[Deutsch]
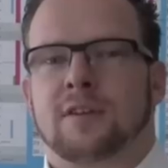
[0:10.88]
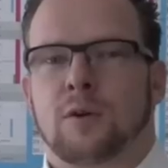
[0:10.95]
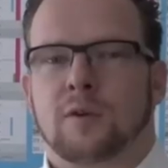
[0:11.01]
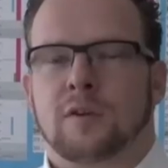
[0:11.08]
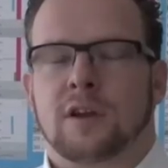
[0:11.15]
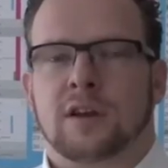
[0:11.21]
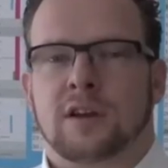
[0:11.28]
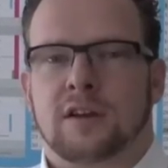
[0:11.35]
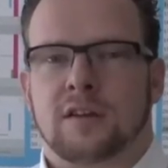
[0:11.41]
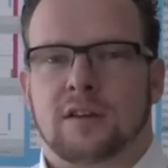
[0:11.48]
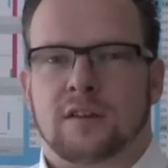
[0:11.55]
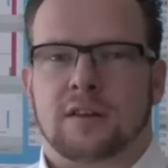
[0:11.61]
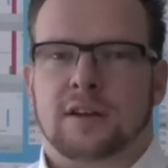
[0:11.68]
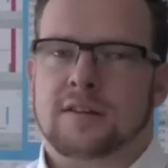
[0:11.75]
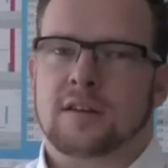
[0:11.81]
was rausgekriegt,
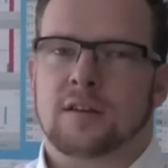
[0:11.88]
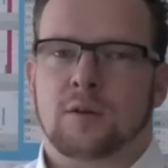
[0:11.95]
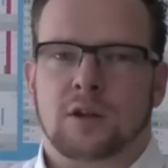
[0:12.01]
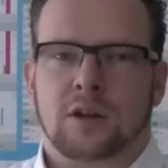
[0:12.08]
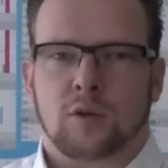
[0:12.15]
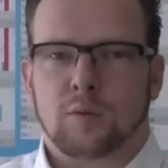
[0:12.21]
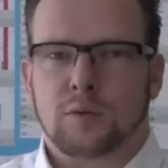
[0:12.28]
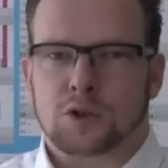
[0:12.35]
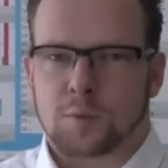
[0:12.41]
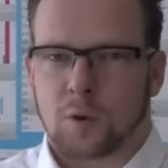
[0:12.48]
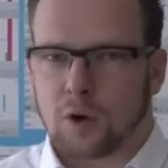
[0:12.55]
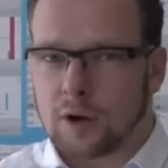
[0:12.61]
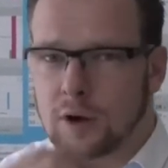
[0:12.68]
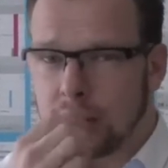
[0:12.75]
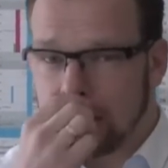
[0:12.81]
das hat sich noch nicht
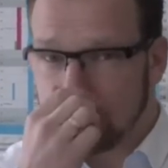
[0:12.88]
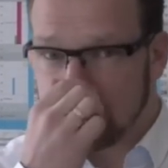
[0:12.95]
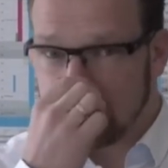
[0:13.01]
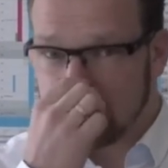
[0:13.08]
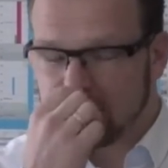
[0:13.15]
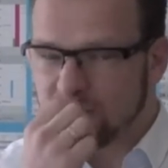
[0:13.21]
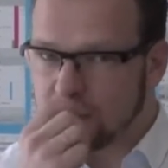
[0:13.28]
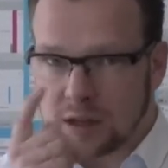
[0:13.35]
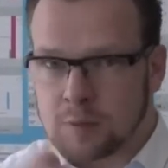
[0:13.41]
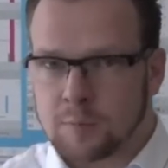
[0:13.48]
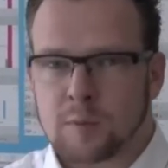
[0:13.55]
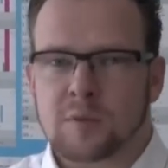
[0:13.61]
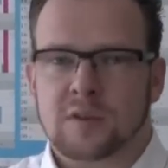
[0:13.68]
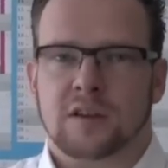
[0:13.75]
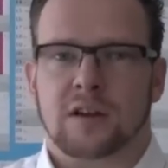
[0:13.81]
rumgesprochen, aber ich
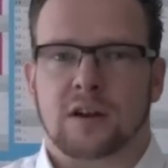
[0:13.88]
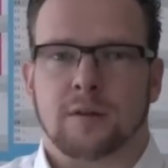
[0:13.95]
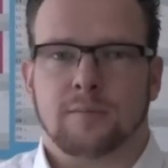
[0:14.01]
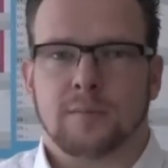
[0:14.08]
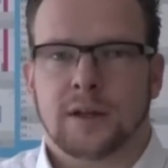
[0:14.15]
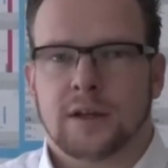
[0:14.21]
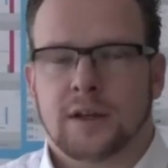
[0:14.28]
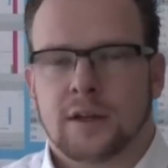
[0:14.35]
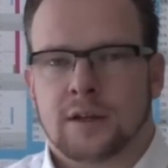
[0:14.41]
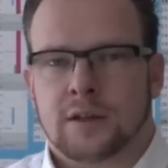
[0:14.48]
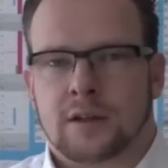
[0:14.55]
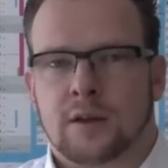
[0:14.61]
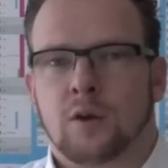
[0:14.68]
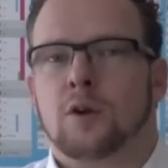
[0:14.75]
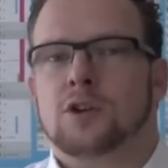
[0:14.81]
bin mir sicher.
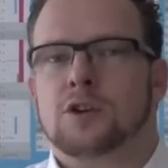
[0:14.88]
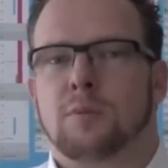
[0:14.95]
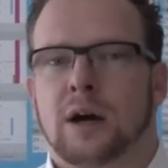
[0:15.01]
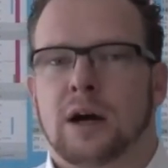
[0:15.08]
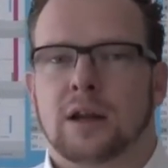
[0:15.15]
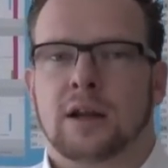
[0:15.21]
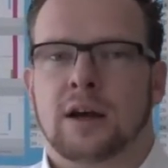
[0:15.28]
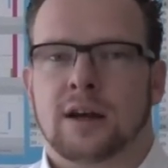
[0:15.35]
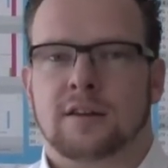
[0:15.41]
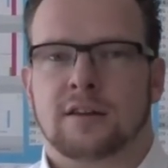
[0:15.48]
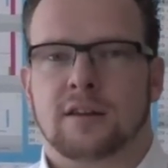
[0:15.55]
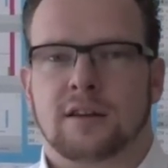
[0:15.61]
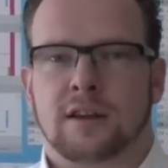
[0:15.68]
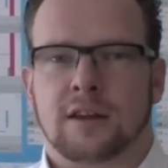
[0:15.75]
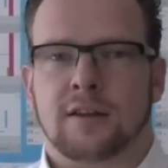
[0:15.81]
Die Deutsche Bahn
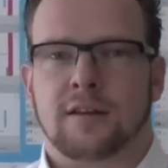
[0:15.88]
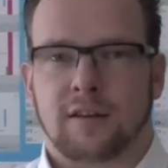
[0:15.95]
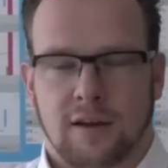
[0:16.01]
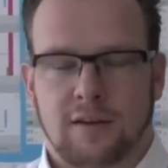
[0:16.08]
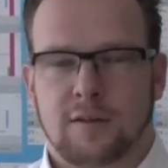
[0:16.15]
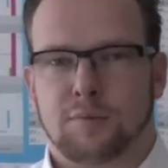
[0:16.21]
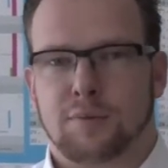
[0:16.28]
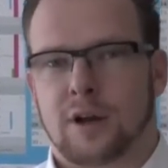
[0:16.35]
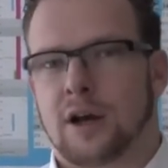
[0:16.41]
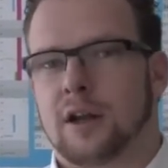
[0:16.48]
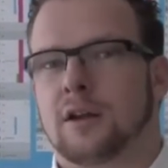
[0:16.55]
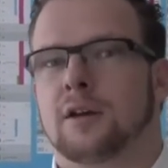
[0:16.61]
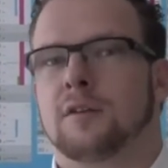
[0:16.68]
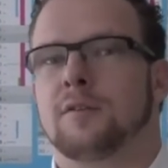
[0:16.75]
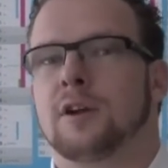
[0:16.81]
hat den gleichen
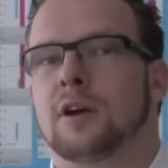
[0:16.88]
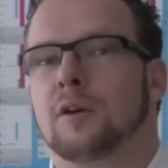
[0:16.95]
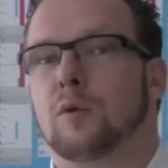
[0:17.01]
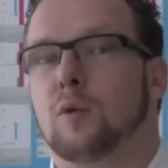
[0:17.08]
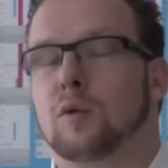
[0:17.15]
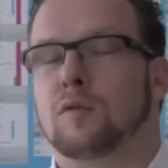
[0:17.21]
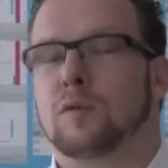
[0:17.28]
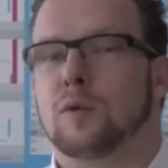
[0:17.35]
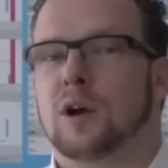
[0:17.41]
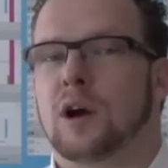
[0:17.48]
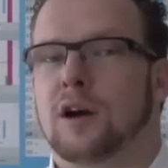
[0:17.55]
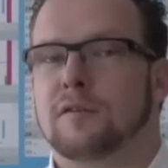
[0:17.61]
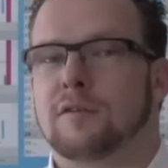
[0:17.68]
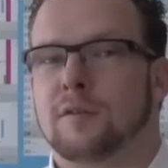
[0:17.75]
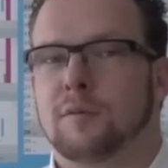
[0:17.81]
Planer wie der
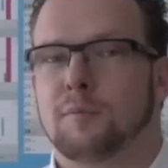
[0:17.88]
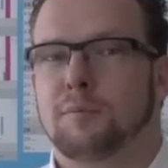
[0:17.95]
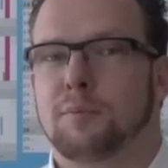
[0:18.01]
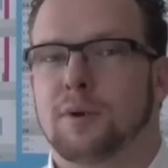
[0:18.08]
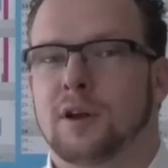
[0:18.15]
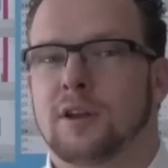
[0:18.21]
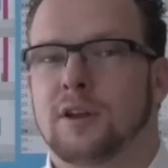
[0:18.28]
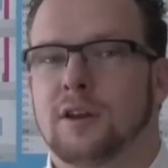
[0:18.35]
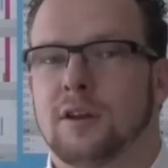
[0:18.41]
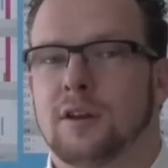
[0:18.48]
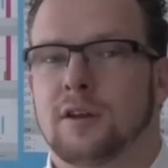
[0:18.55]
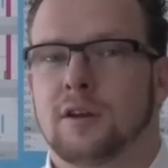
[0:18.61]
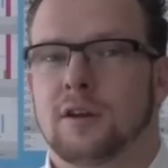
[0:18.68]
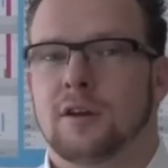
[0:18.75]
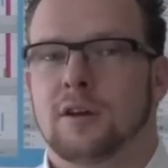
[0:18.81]
Großflughafen
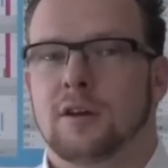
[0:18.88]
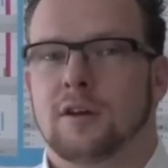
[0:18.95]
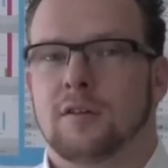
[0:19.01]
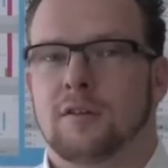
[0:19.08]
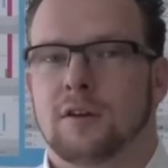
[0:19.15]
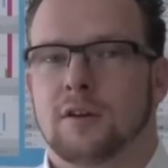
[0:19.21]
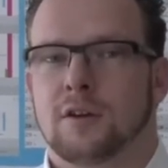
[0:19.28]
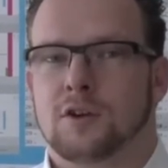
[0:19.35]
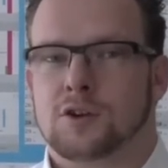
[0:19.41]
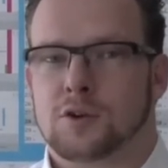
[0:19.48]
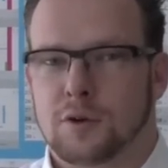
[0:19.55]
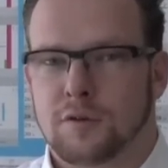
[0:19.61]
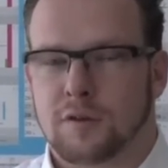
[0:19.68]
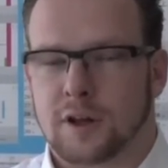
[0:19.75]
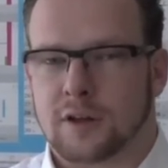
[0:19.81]
Berlin
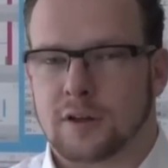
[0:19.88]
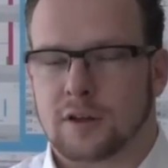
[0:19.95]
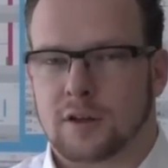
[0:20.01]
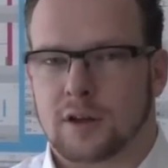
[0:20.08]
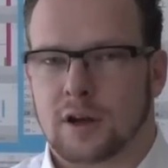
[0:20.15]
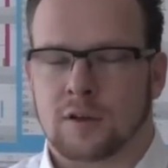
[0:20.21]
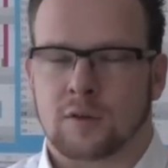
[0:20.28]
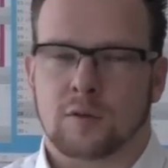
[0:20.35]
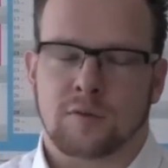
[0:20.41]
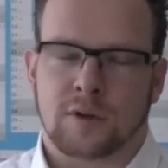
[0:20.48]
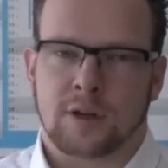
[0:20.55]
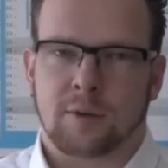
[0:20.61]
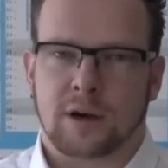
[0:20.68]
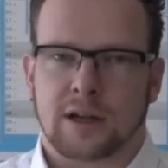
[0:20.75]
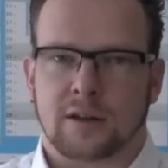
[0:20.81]
Schönefeld, also
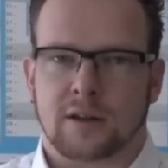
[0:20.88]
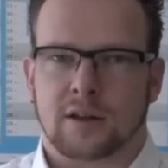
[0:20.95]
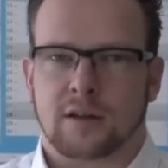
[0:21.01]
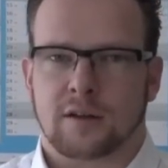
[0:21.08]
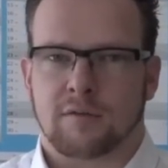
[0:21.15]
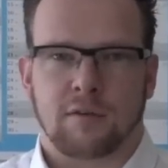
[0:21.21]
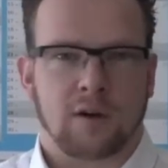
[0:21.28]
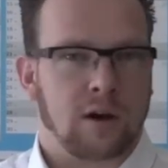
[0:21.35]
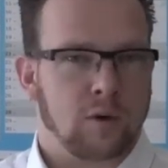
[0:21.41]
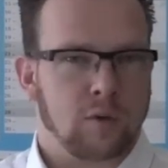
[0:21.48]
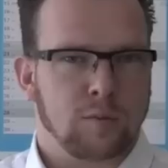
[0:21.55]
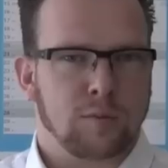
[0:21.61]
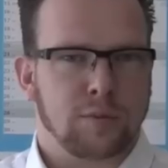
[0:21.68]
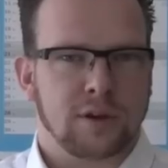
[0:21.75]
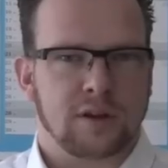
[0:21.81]
Willy Brandt.
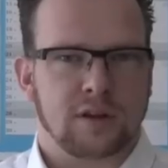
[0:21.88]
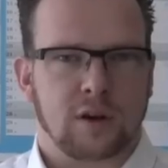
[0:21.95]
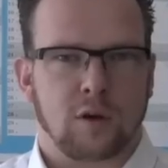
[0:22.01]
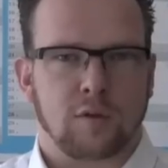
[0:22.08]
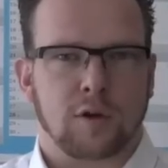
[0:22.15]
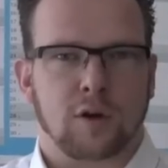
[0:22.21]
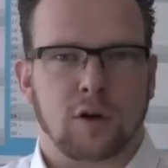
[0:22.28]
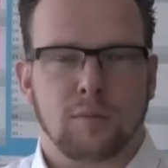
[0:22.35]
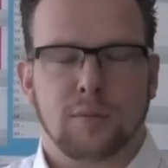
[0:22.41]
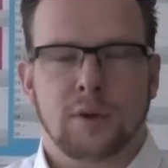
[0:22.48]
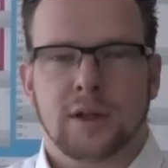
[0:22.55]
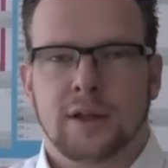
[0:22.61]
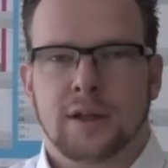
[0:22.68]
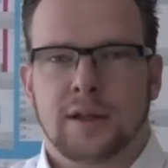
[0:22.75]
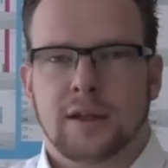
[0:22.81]
Warum bin ich darauf gekommen?
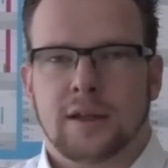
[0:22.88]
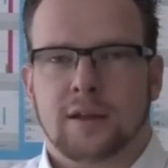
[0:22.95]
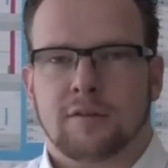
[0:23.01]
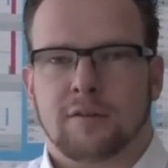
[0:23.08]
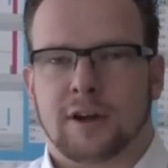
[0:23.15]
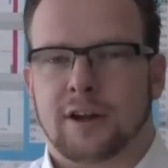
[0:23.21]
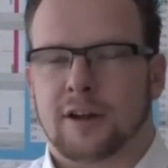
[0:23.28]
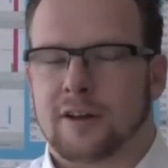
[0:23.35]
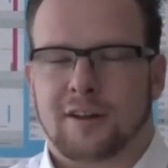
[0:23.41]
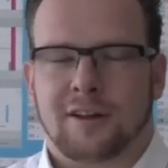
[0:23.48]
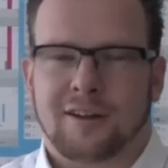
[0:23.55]
Weil,